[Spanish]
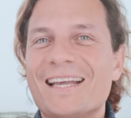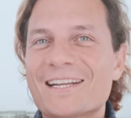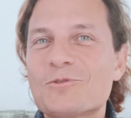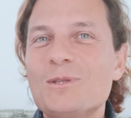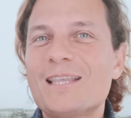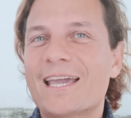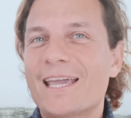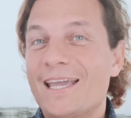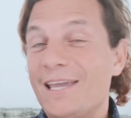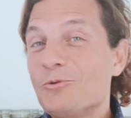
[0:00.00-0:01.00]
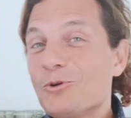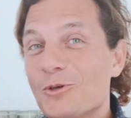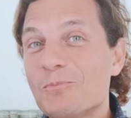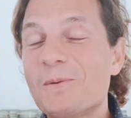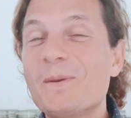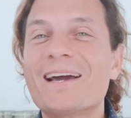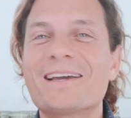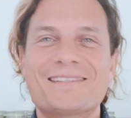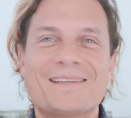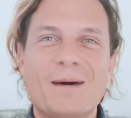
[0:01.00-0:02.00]
Resulta que en uno de mis
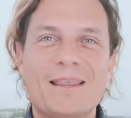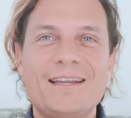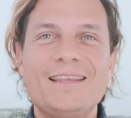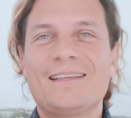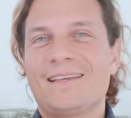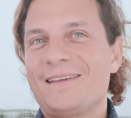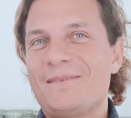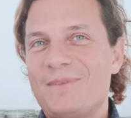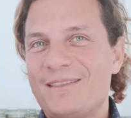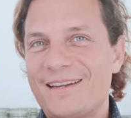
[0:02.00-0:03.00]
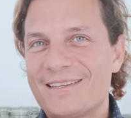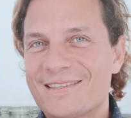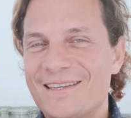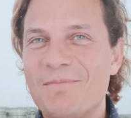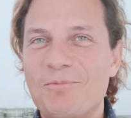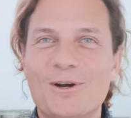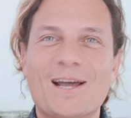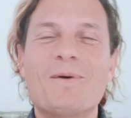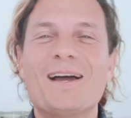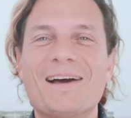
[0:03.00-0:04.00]
viajes a Madrid, mientras
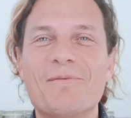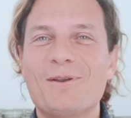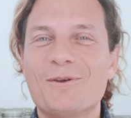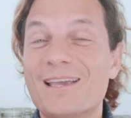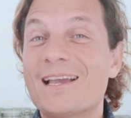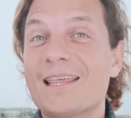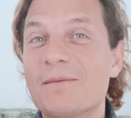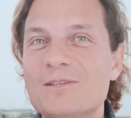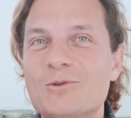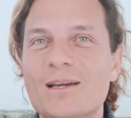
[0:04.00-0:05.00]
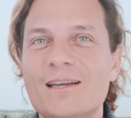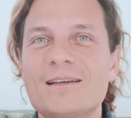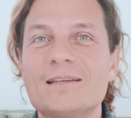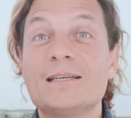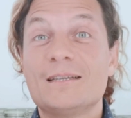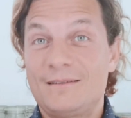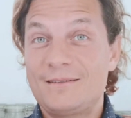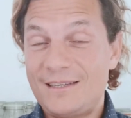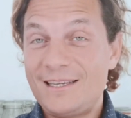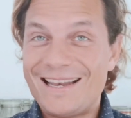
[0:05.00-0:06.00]
exploraba la biblioteca de mi suegra,
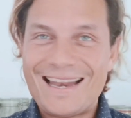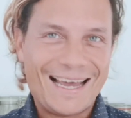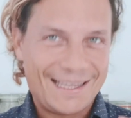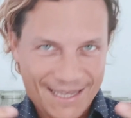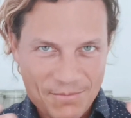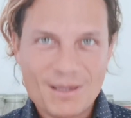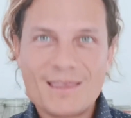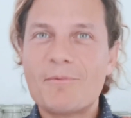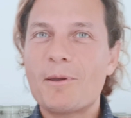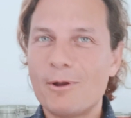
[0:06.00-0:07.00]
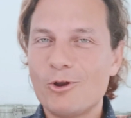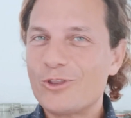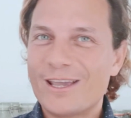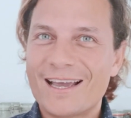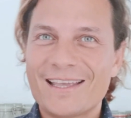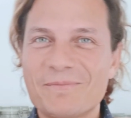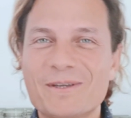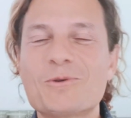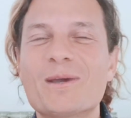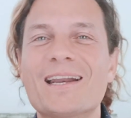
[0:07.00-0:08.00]
sí, la temida biblioteca de
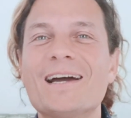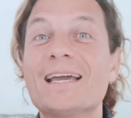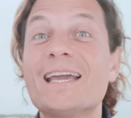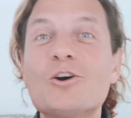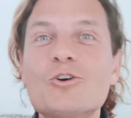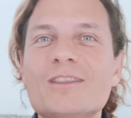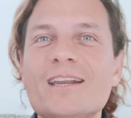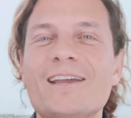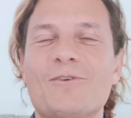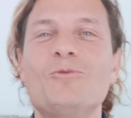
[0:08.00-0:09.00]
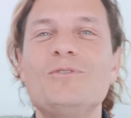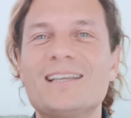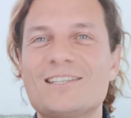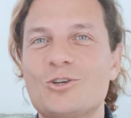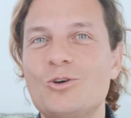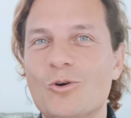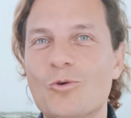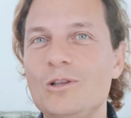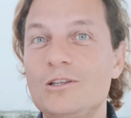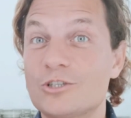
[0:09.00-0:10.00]
mi suegra, encontré un tesoro
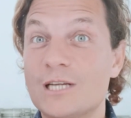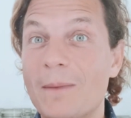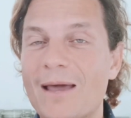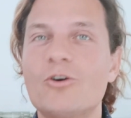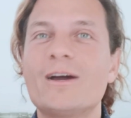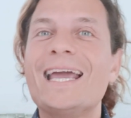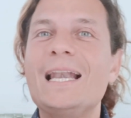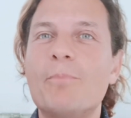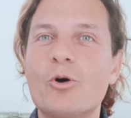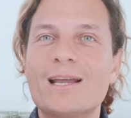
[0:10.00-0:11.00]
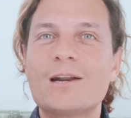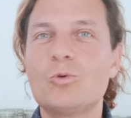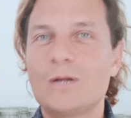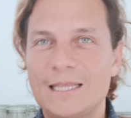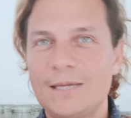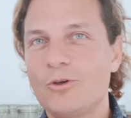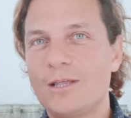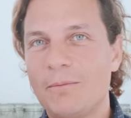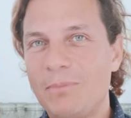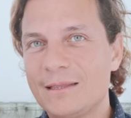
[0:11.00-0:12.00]
oculto llamado el poder curativo
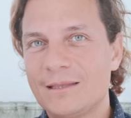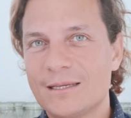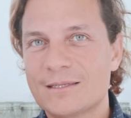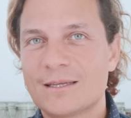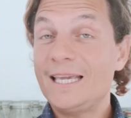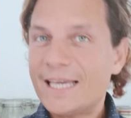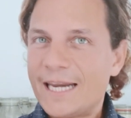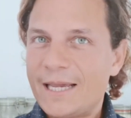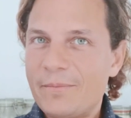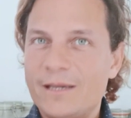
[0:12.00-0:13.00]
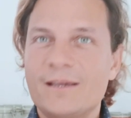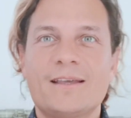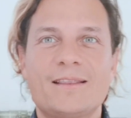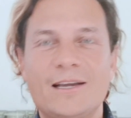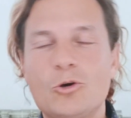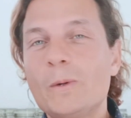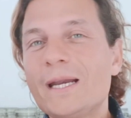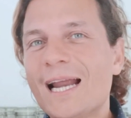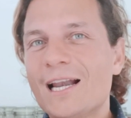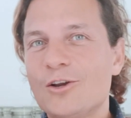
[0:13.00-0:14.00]
de las plantas. Y créeme,
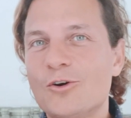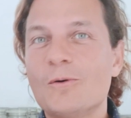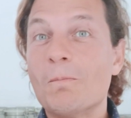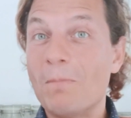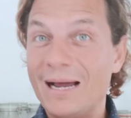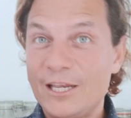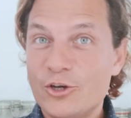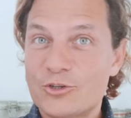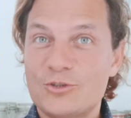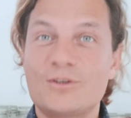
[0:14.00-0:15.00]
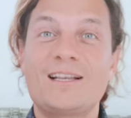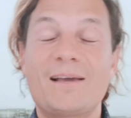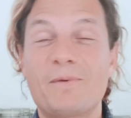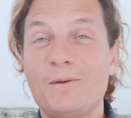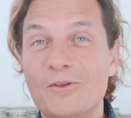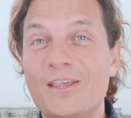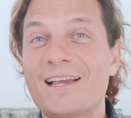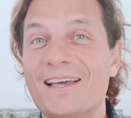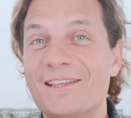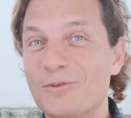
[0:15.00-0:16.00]
descubrir algo valioso en la
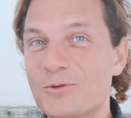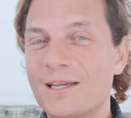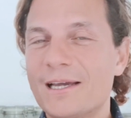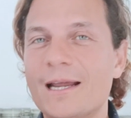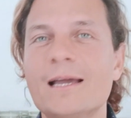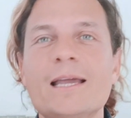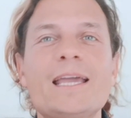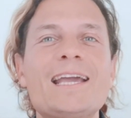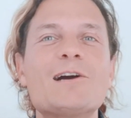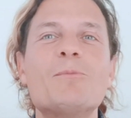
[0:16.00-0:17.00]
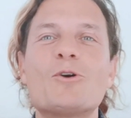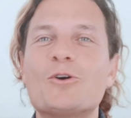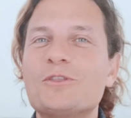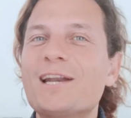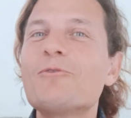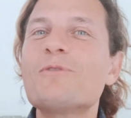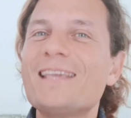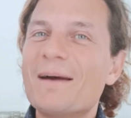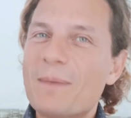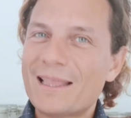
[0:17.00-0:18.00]
biblioteca de tu suegra es como encontrar un
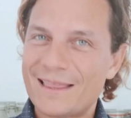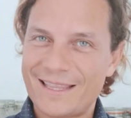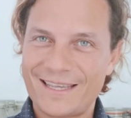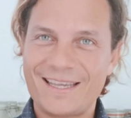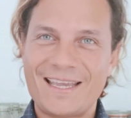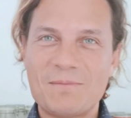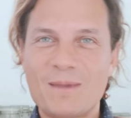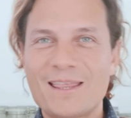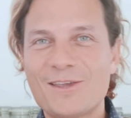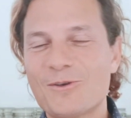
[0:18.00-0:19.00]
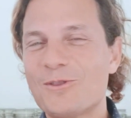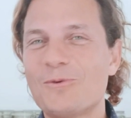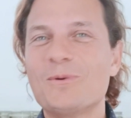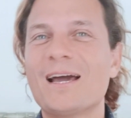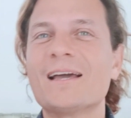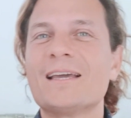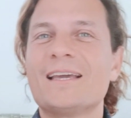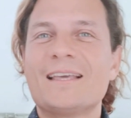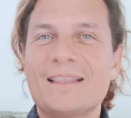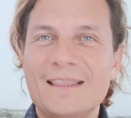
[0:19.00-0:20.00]
diamante en medio de una
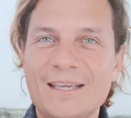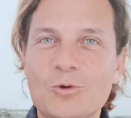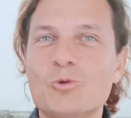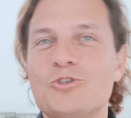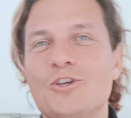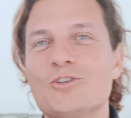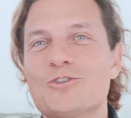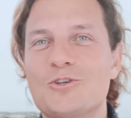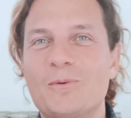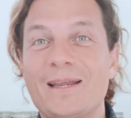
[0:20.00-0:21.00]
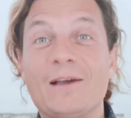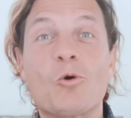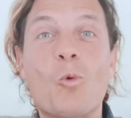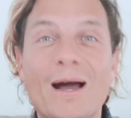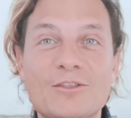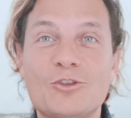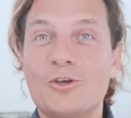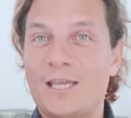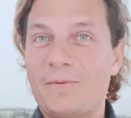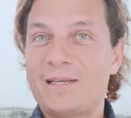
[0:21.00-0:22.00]
discusión sobre
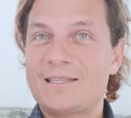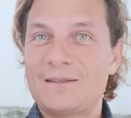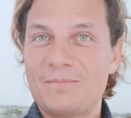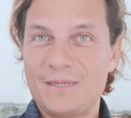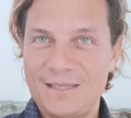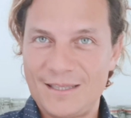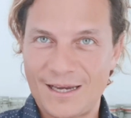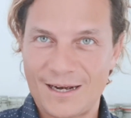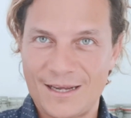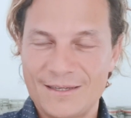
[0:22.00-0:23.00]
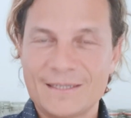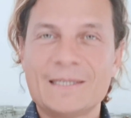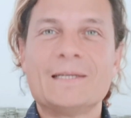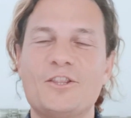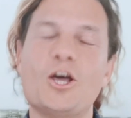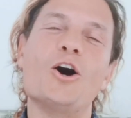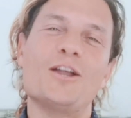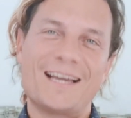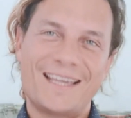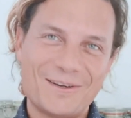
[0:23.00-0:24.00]
cuánto debes visitarla.
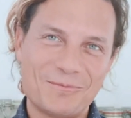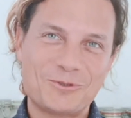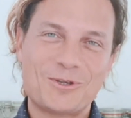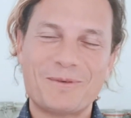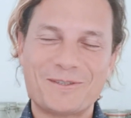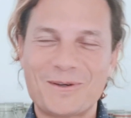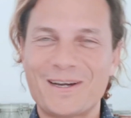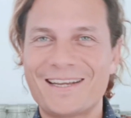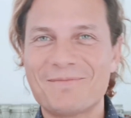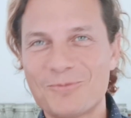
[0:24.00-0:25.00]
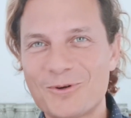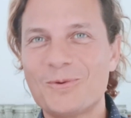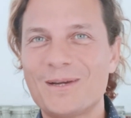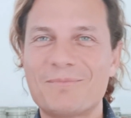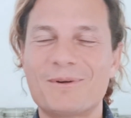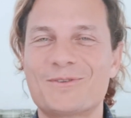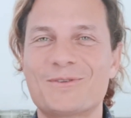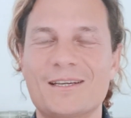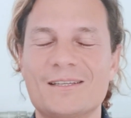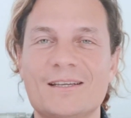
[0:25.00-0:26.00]
No, la quiero mucho a mi suegra, es muy buena
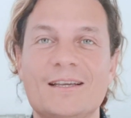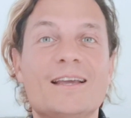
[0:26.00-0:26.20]
persona.